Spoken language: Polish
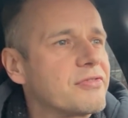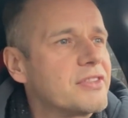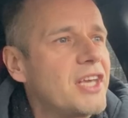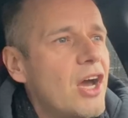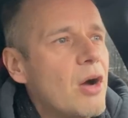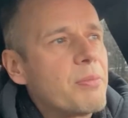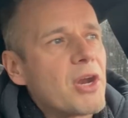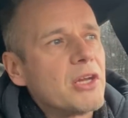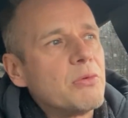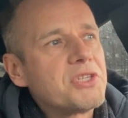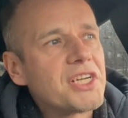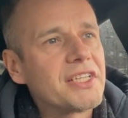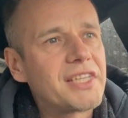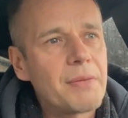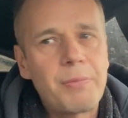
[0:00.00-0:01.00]
nie obronił
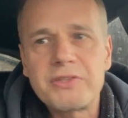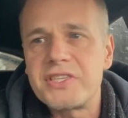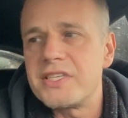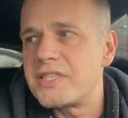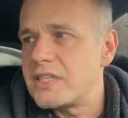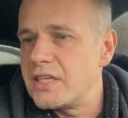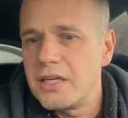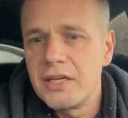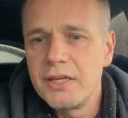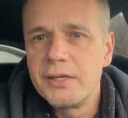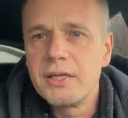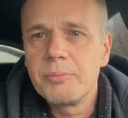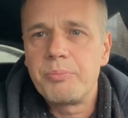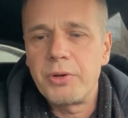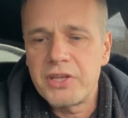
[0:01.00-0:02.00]
się na tej pozycji,
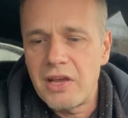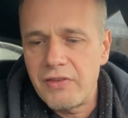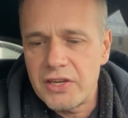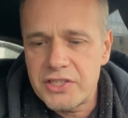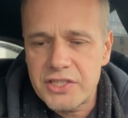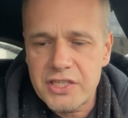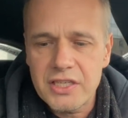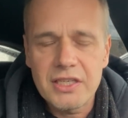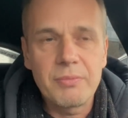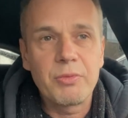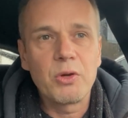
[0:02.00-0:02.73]
ponieważ